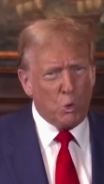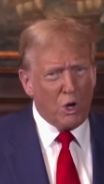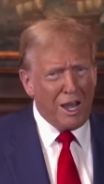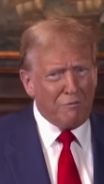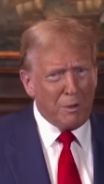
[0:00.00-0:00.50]

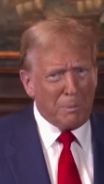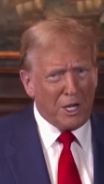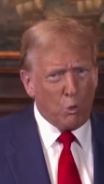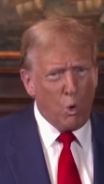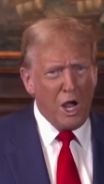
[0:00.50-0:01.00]
Trong cuộc trả
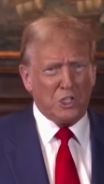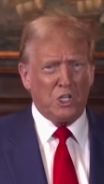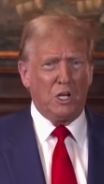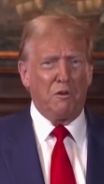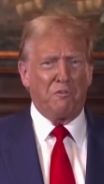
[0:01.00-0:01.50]
lời phỏng vấn
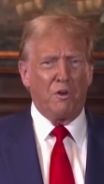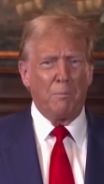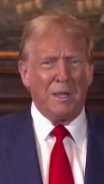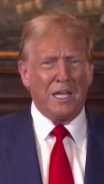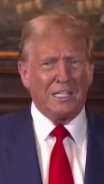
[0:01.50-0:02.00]
tạp chí
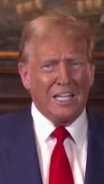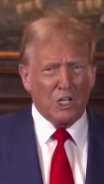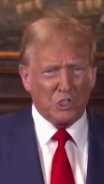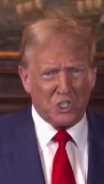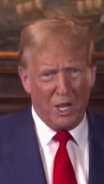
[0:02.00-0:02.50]
Time ngày
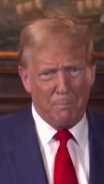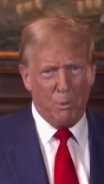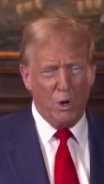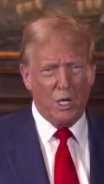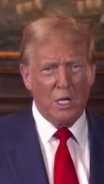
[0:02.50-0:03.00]
30 tháng 4,
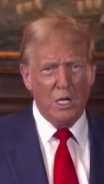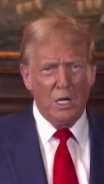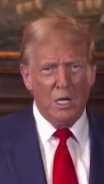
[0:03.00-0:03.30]
ứng